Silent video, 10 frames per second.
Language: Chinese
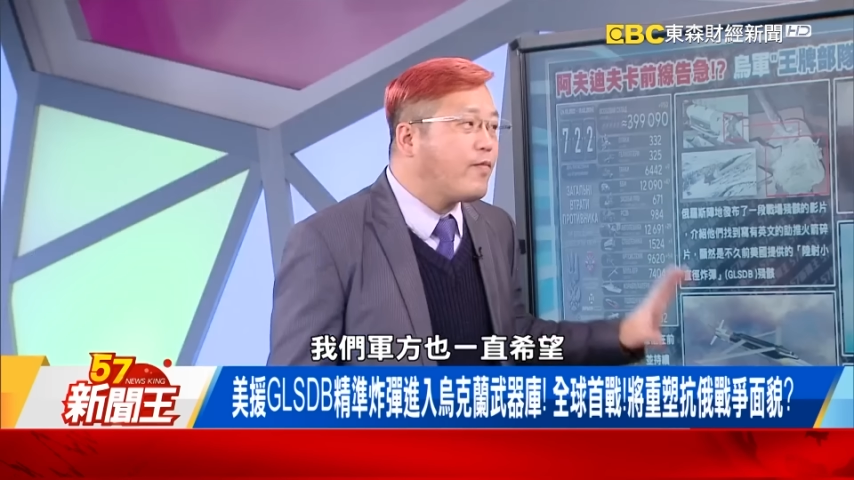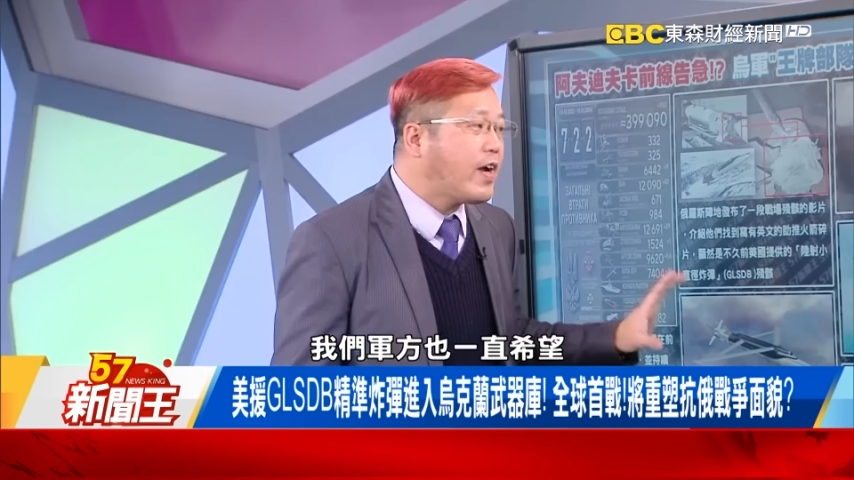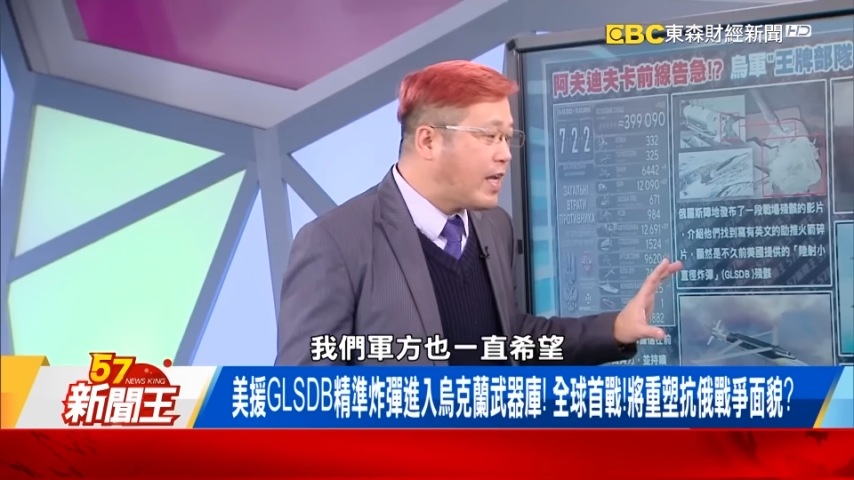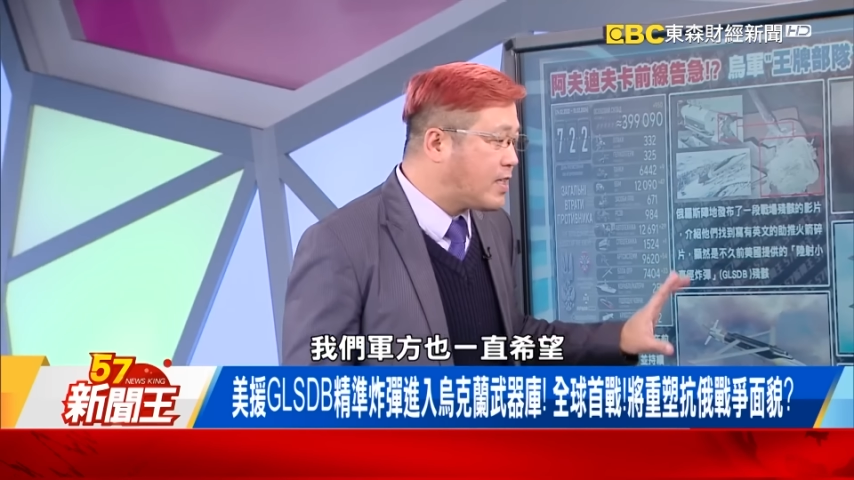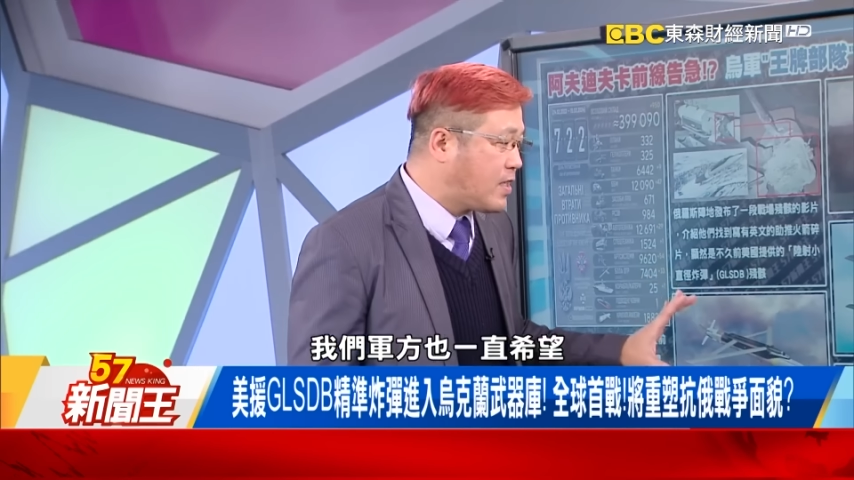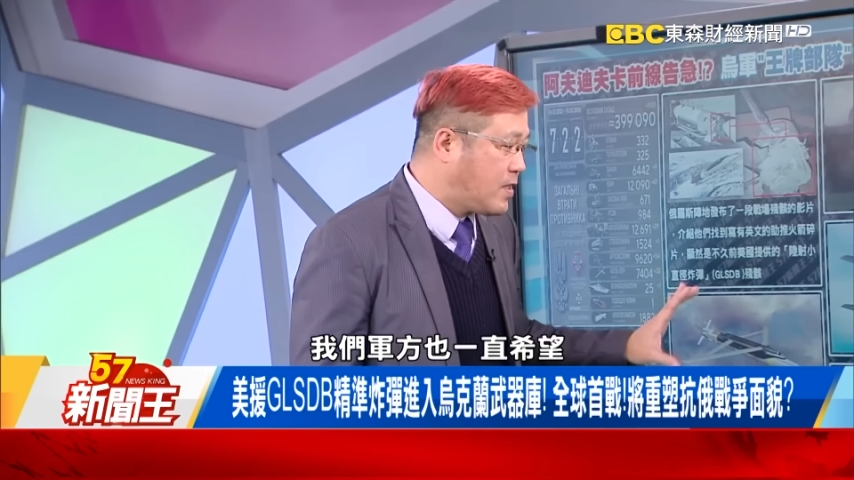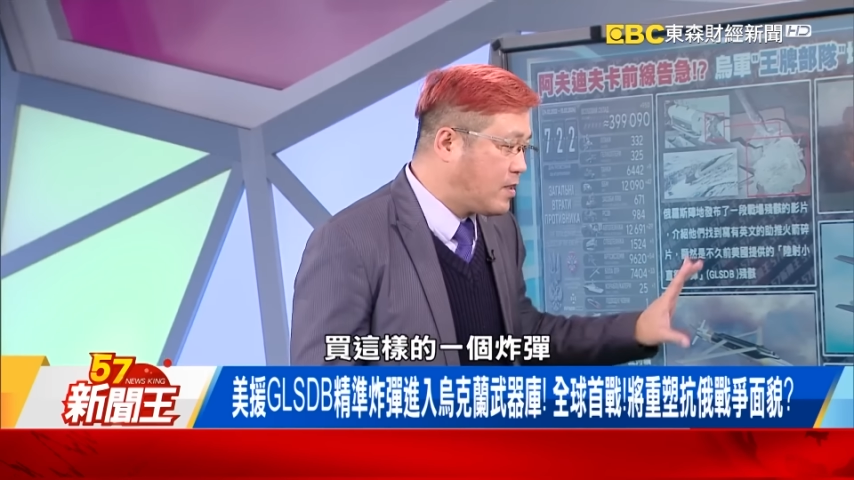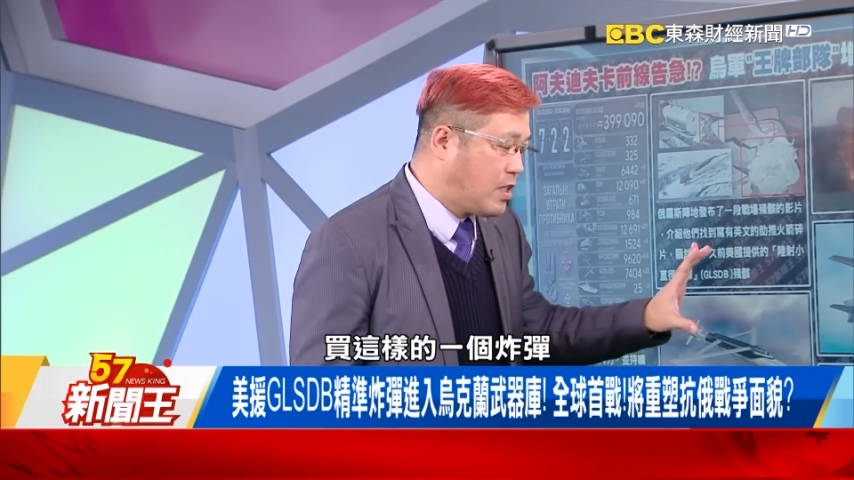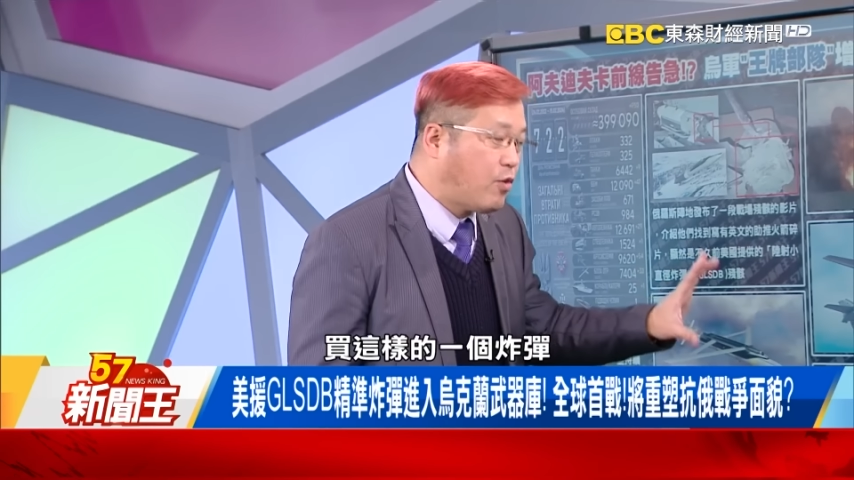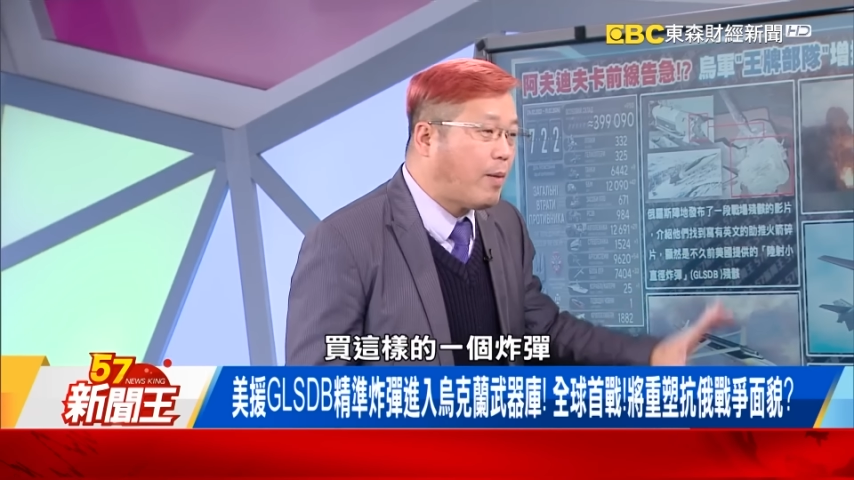方也一直是
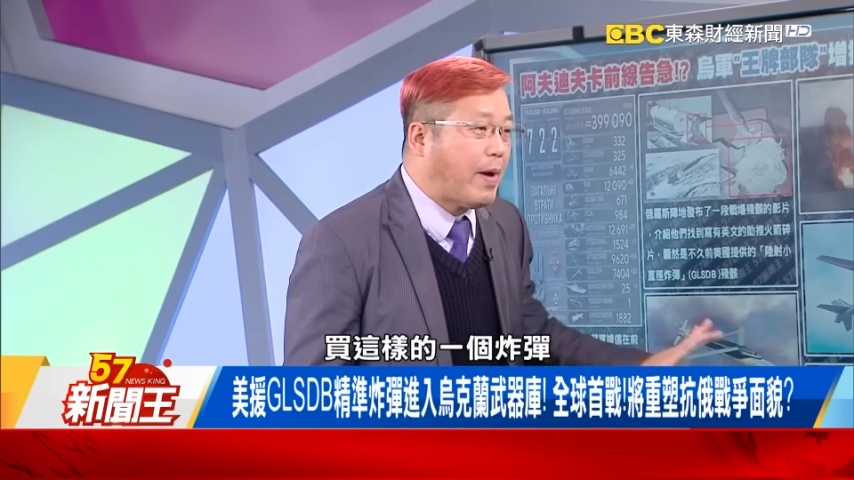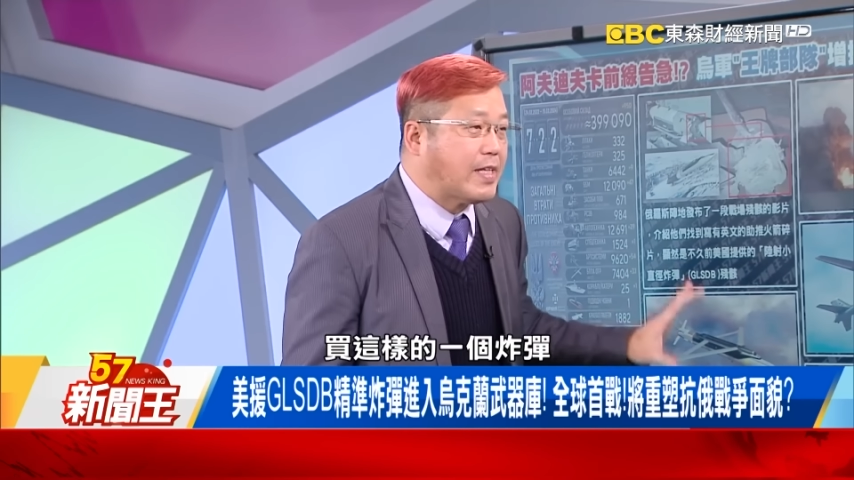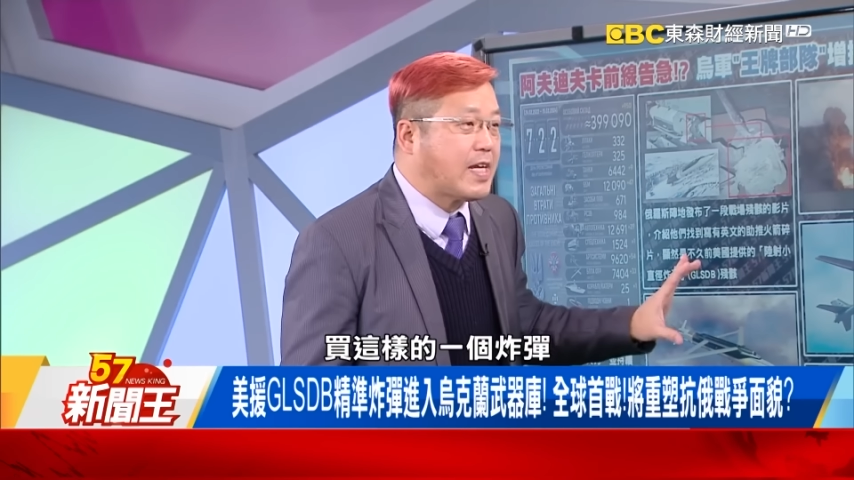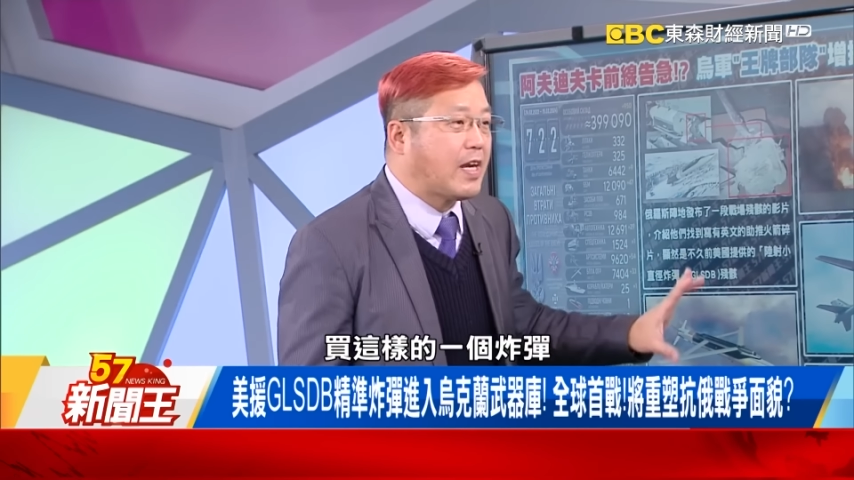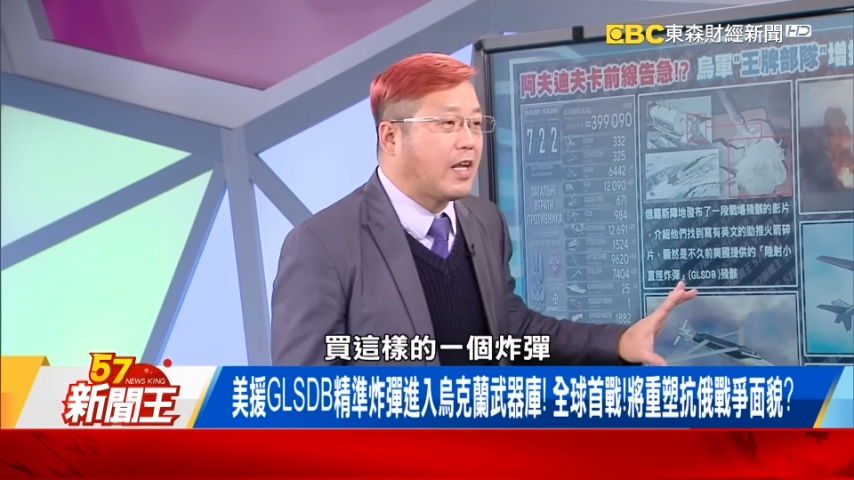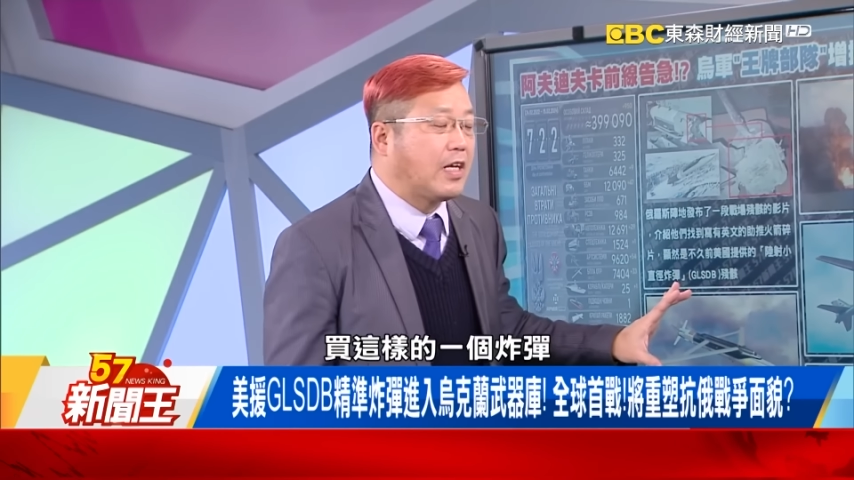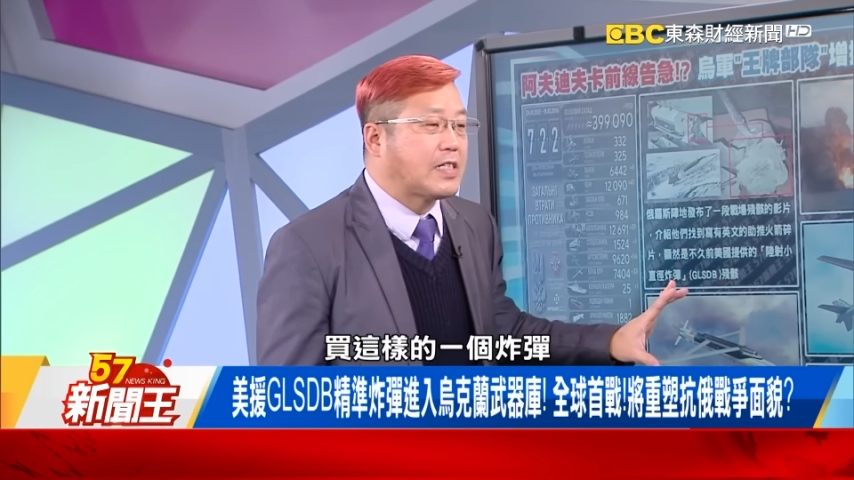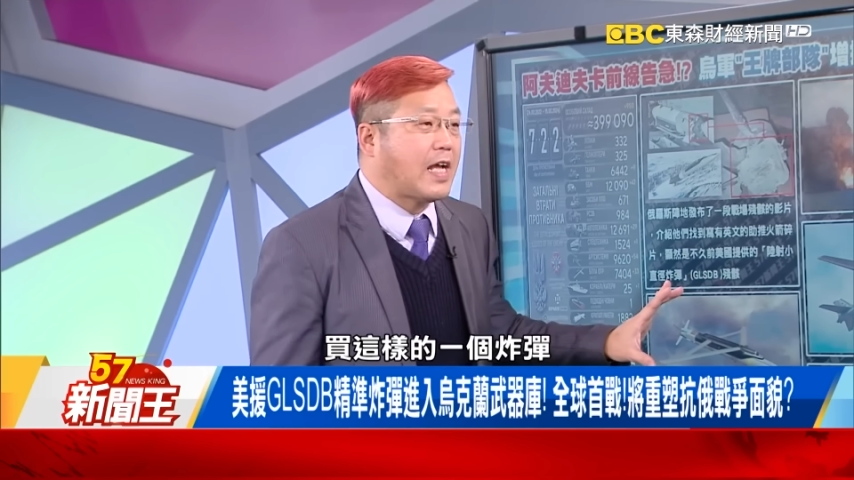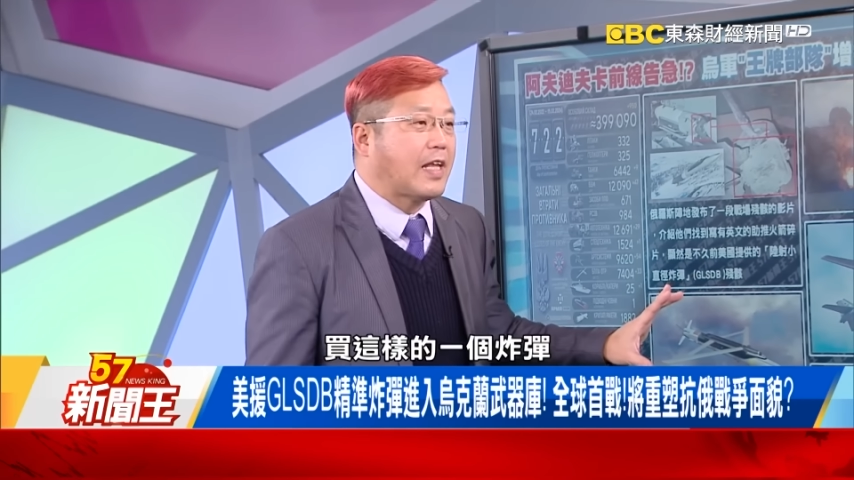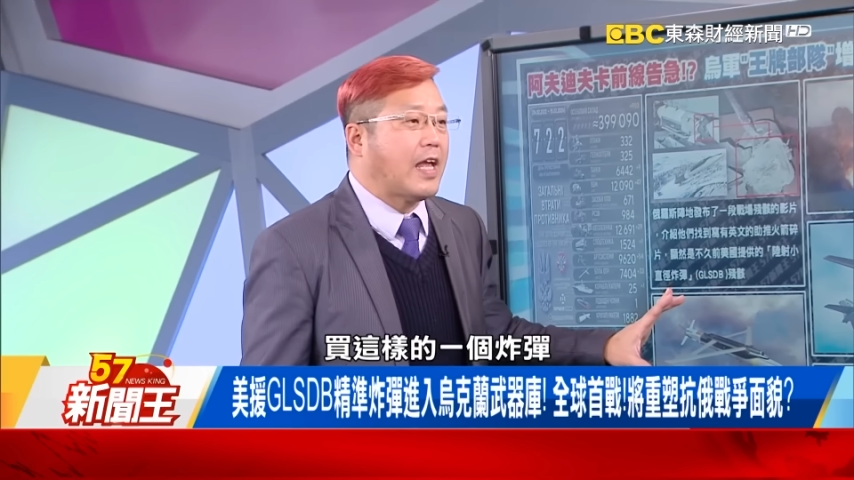希望买这样的一个
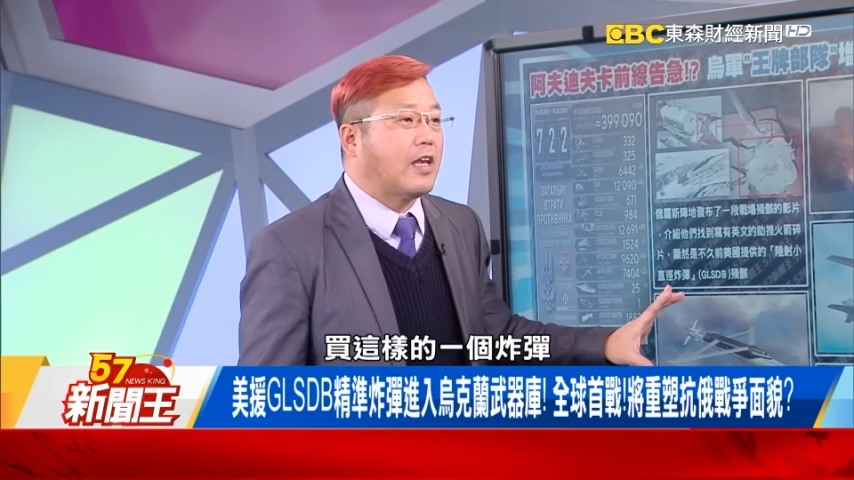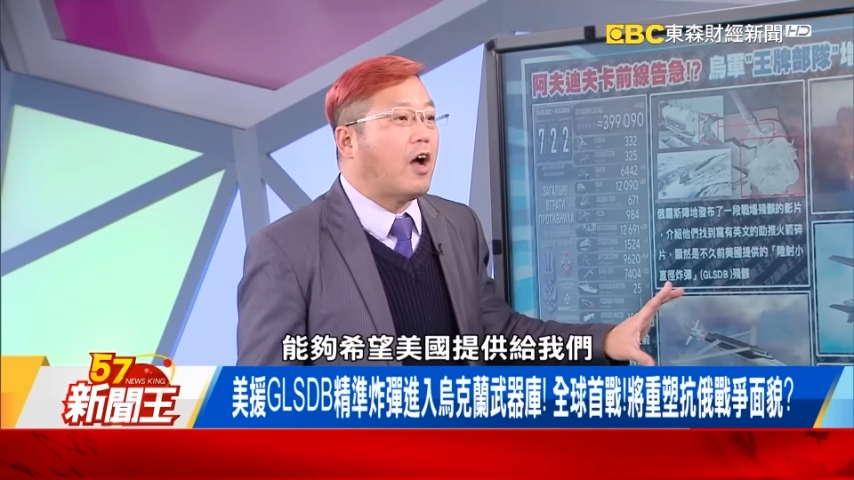炸弹，